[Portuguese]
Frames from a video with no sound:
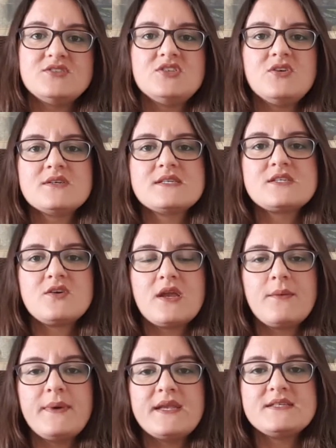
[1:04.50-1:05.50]
de Nossa
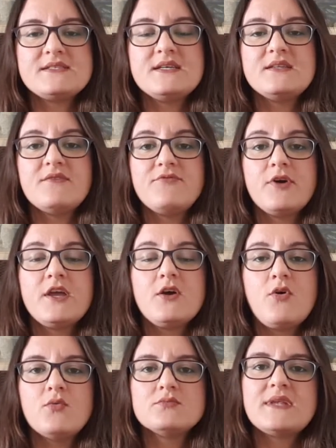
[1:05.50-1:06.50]
Senhora Aparecida foi
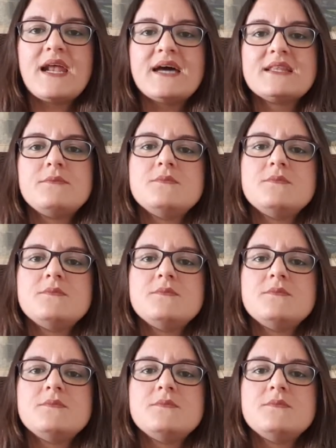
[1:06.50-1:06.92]
encontrada em